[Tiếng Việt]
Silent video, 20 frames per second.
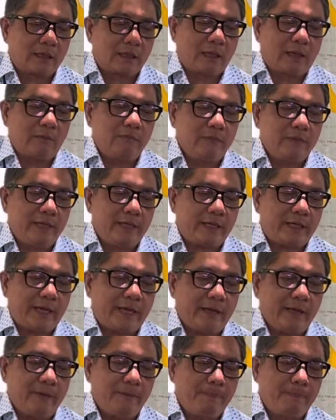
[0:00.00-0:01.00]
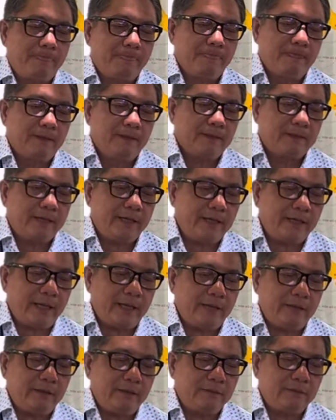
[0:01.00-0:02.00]
công với cán thế
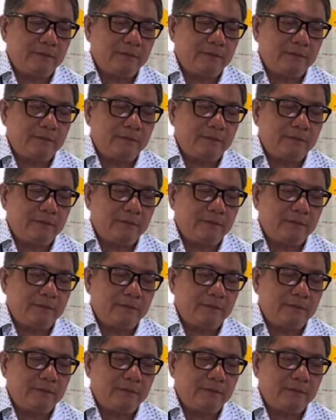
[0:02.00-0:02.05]
đấy